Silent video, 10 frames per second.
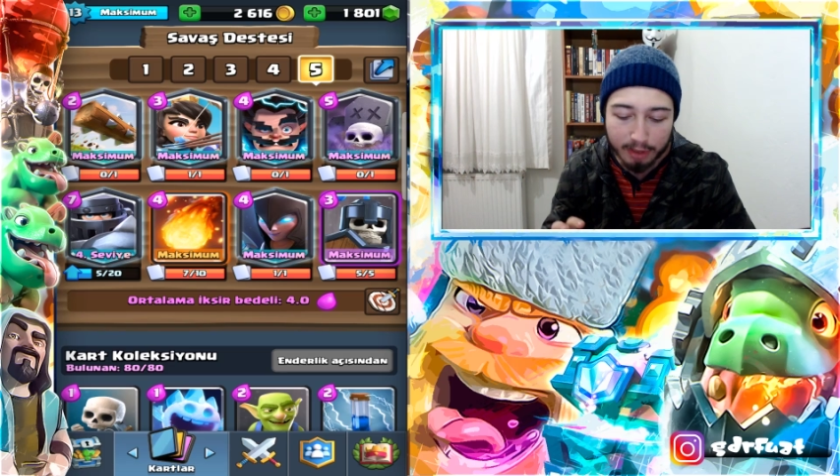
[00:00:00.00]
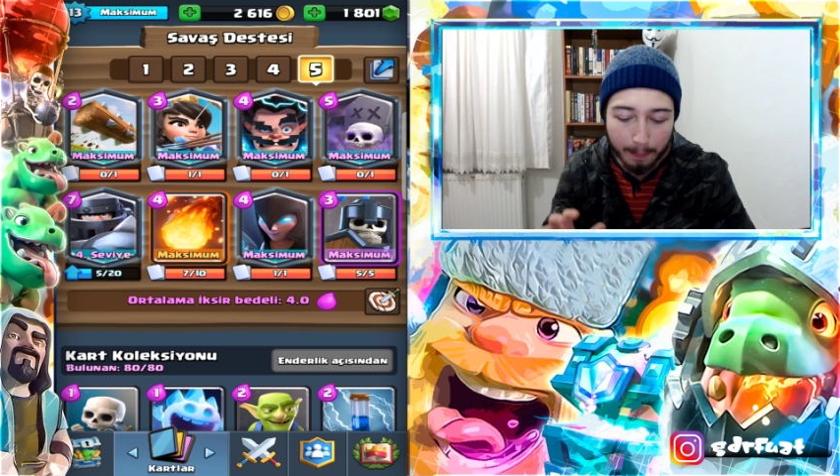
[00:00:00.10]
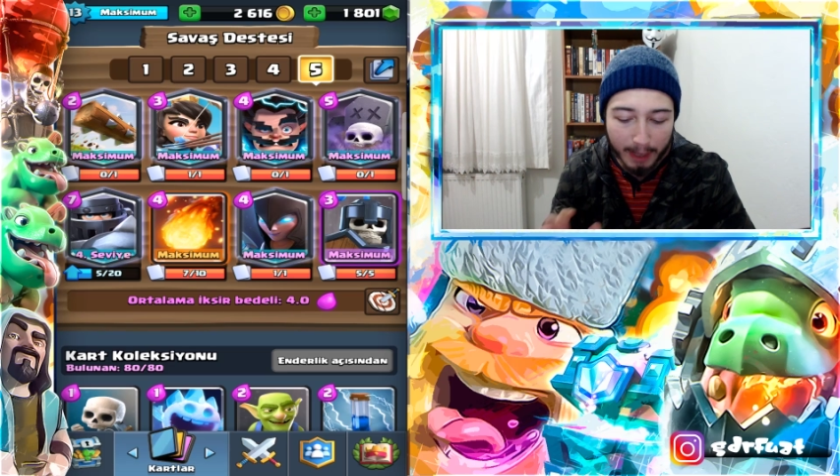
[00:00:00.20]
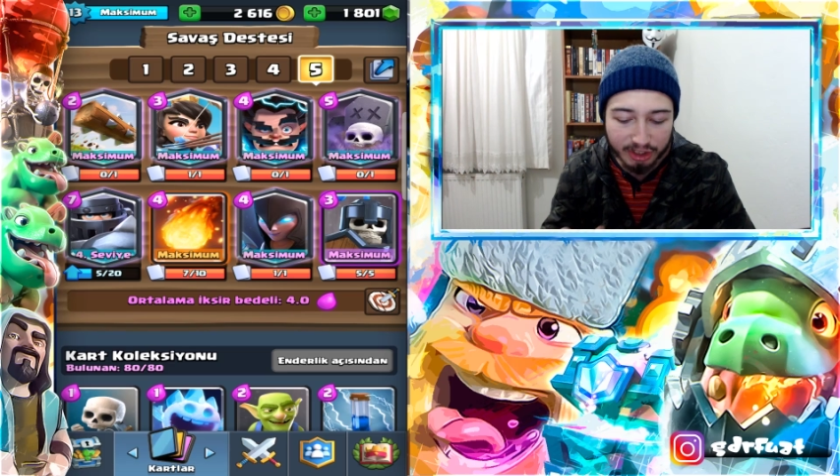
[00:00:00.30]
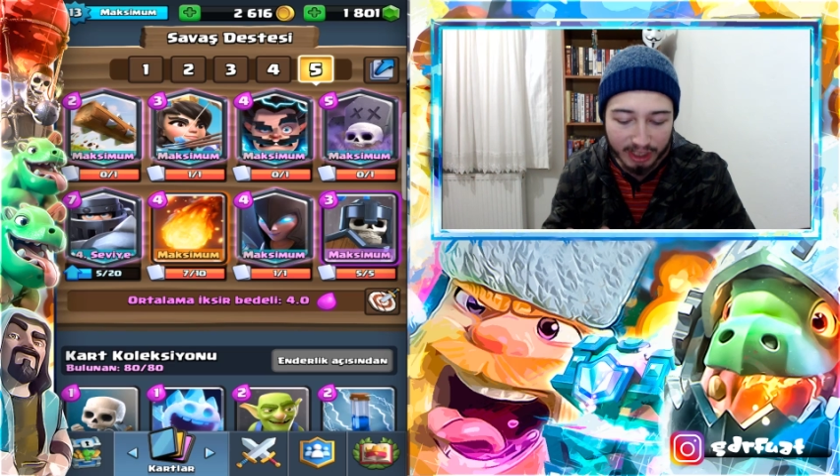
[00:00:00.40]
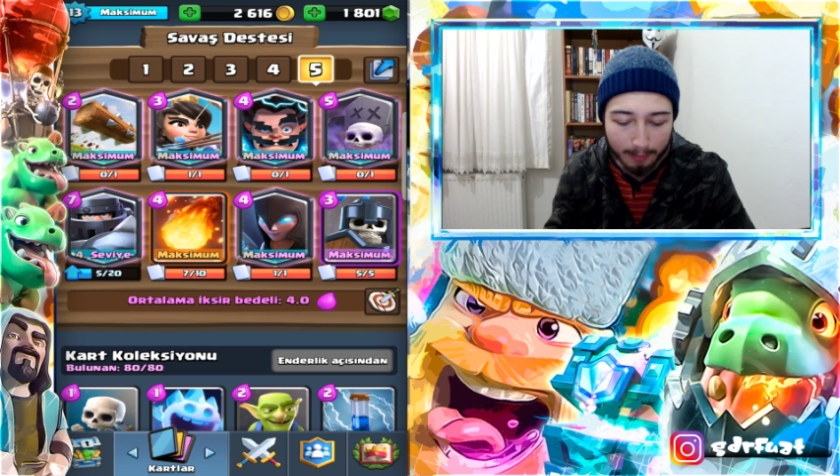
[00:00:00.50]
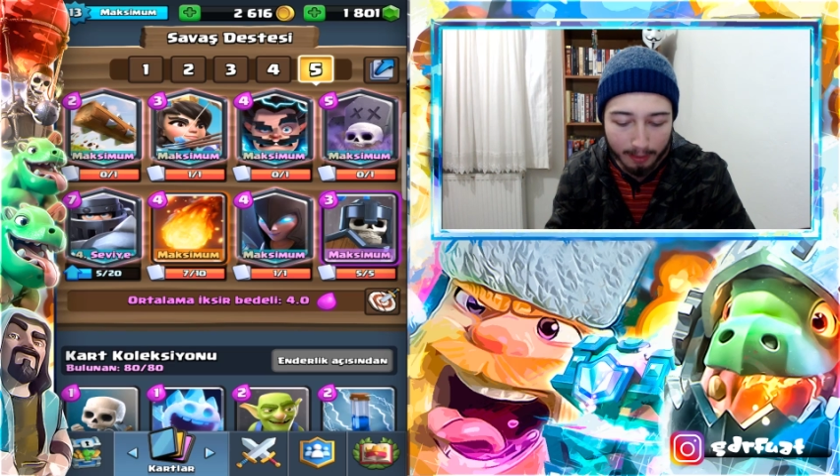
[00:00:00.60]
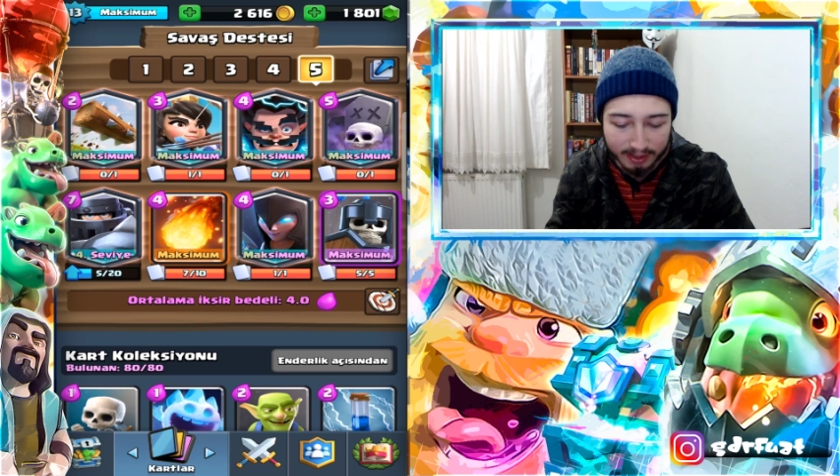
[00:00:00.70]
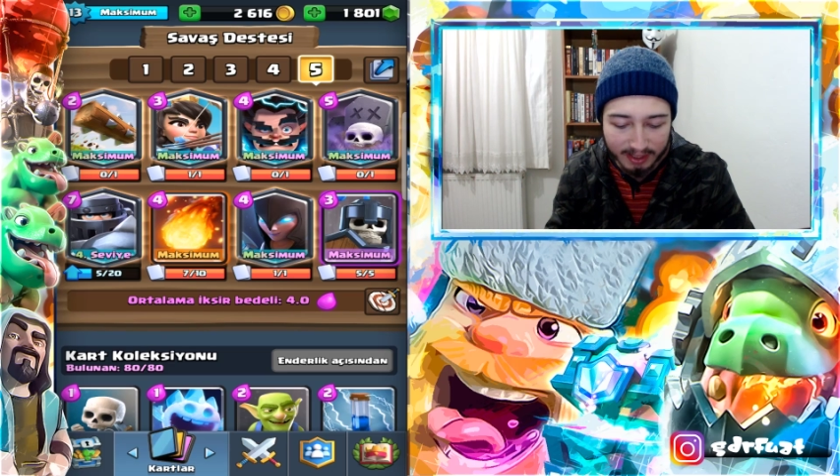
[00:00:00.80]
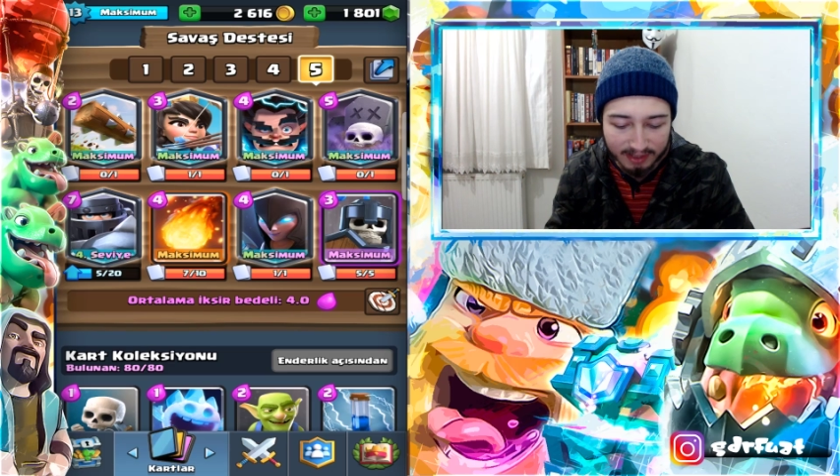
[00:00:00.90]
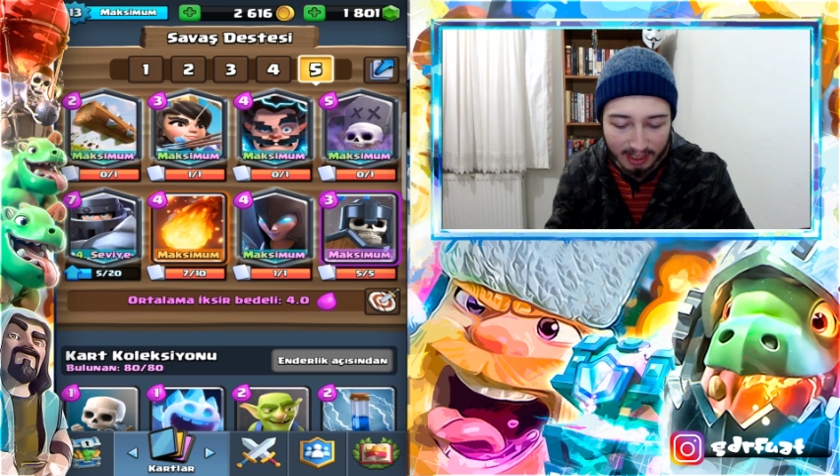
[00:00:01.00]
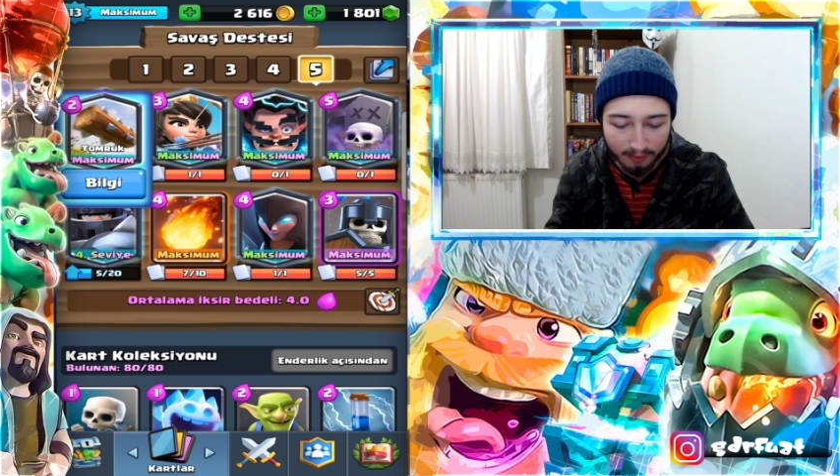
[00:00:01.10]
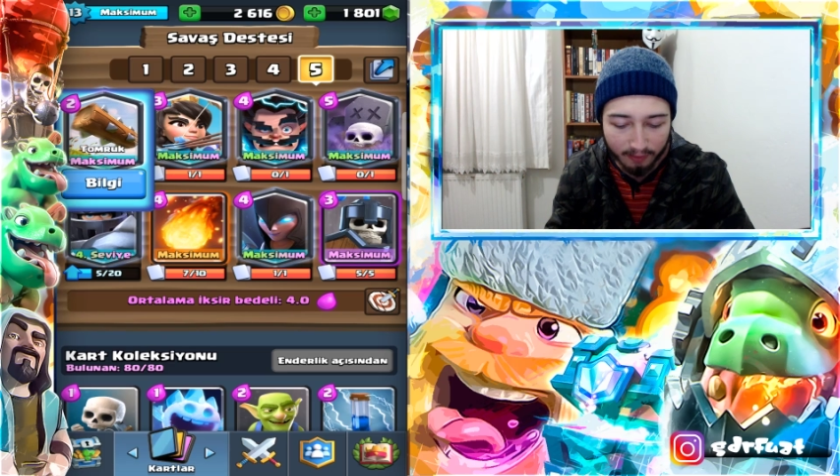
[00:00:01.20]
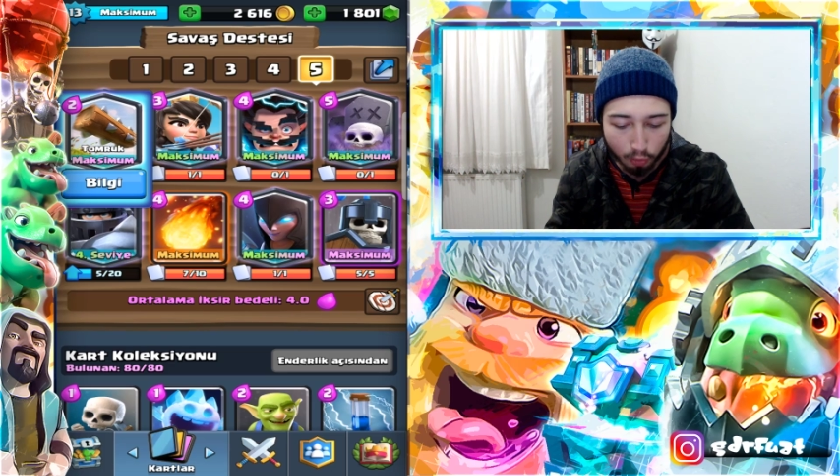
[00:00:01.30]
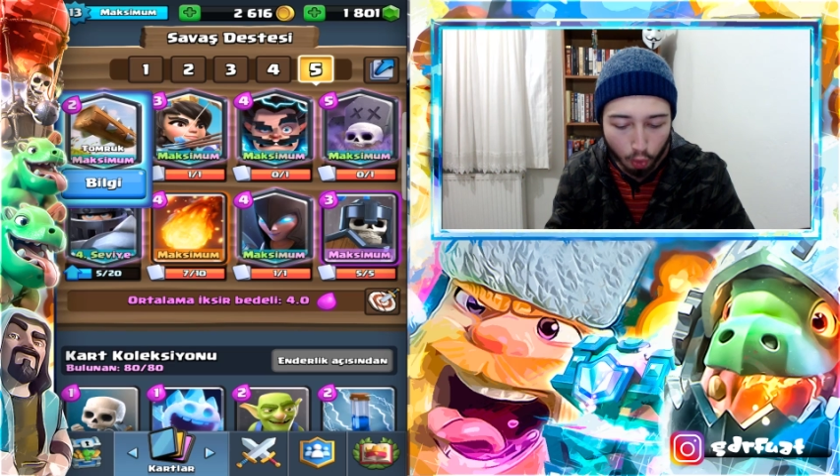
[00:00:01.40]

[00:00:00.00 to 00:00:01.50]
ki 5 tane max efsanevi var.